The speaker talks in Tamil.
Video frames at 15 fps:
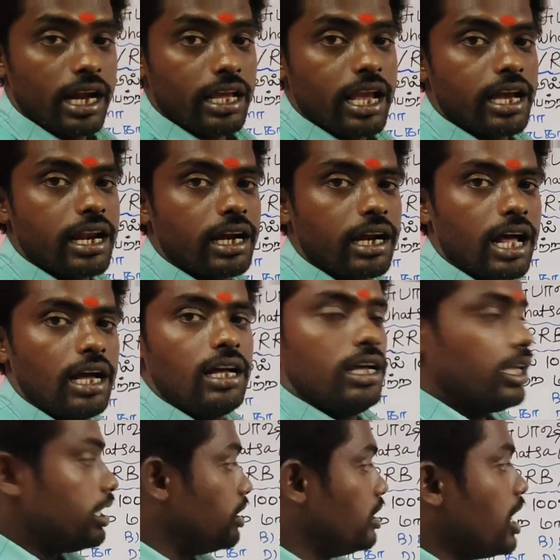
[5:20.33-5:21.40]
என்ன கேட்குறாங்கன்னா
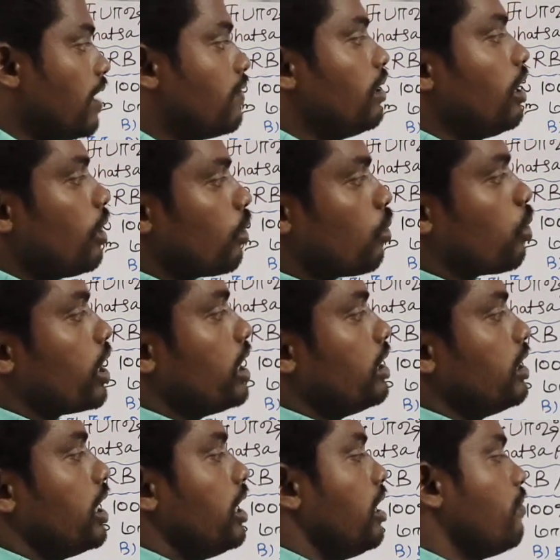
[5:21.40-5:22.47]
இந்தியாவில்
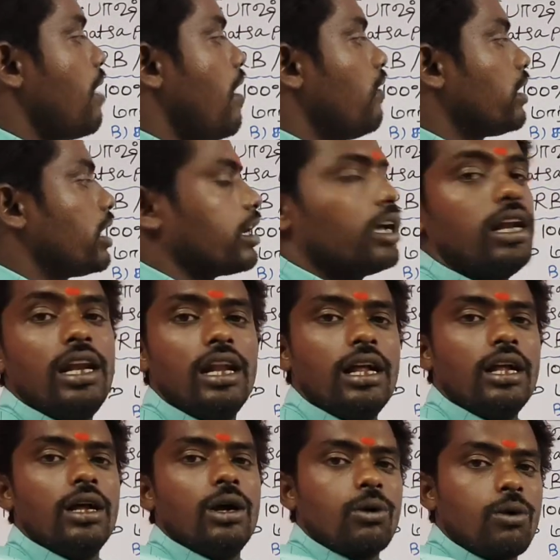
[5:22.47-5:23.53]
குறைந்த மாவட்டங்கள்
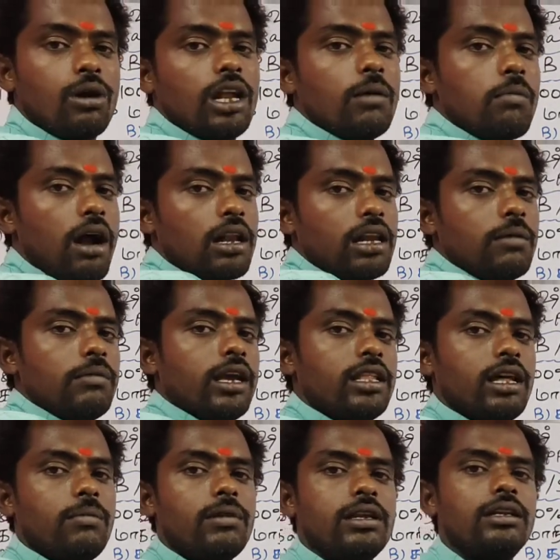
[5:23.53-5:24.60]
கொண்ட மாநிலம்
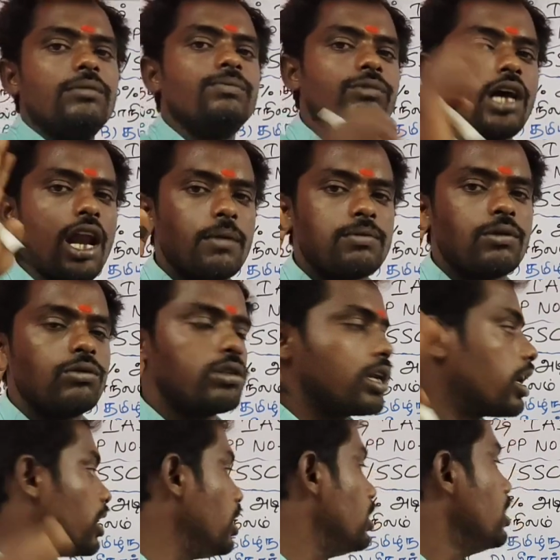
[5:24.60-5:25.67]
எது அப்படின்னு நாலு ஆப்ஷன்
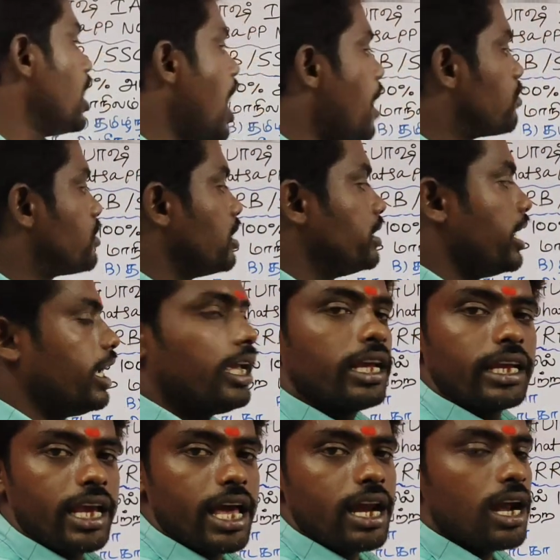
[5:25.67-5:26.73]
கொடுத்துருக்காங்க ஆப்ஷன் ஏ
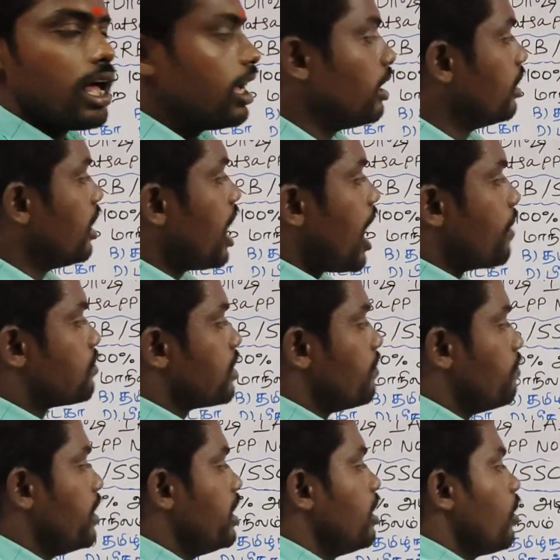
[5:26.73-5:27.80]
கேரளா
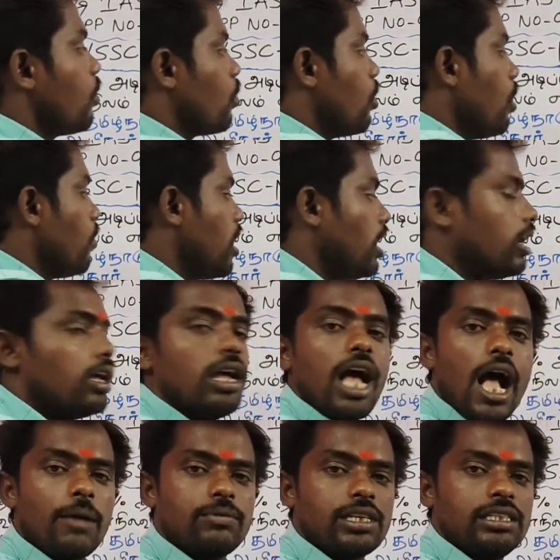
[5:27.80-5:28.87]
ஆப்ஷன் பி கோவா
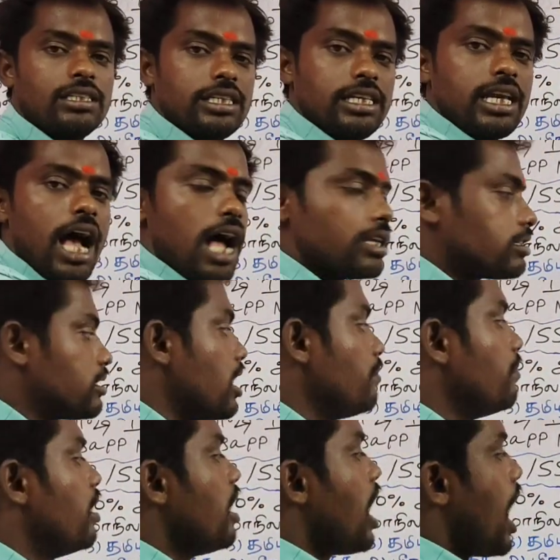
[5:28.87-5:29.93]
ஆப்ஷன் சி
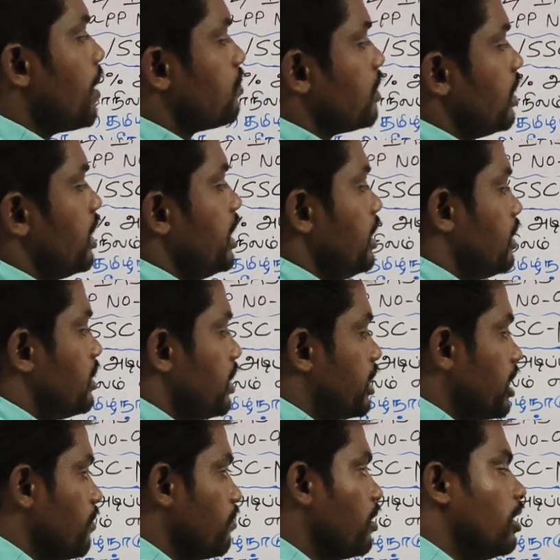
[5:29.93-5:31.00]
அஸ்ஸாம் ஆப்ஷன் டி
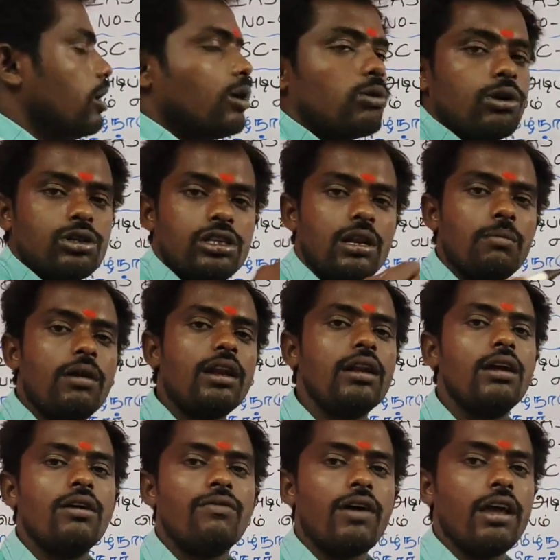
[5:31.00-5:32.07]
சிக்கிம் கொஸ்டின் நம்பர்
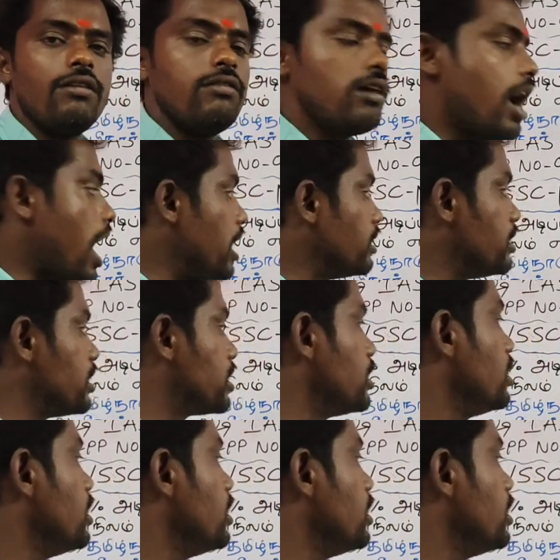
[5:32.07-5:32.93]
ஃபைவ் அஞ்சுக்கு